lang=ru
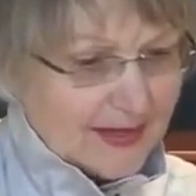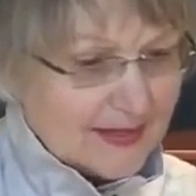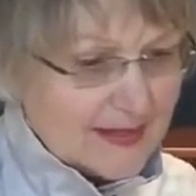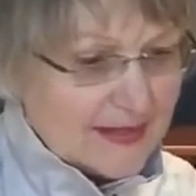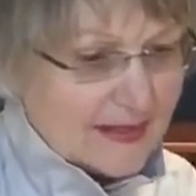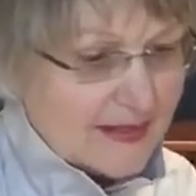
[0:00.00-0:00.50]
и
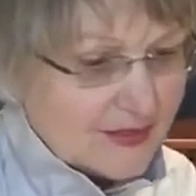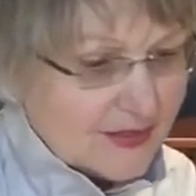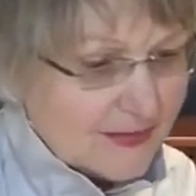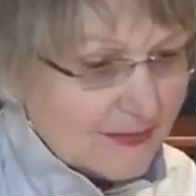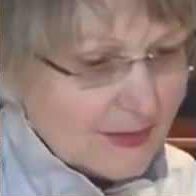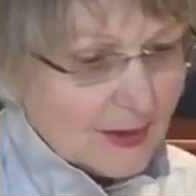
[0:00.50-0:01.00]

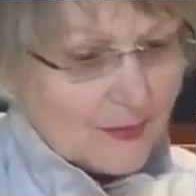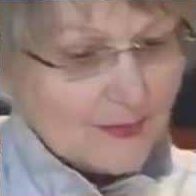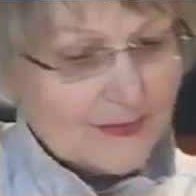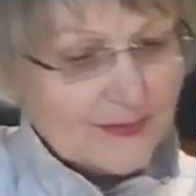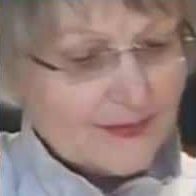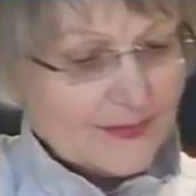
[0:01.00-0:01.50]
расскажет
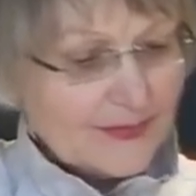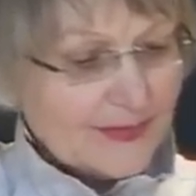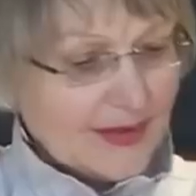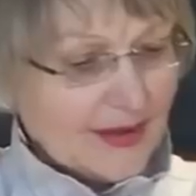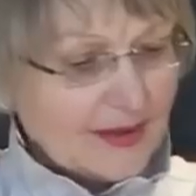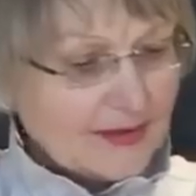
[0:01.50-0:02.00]
вам
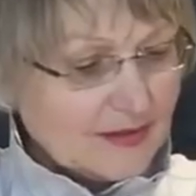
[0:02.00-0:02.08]
о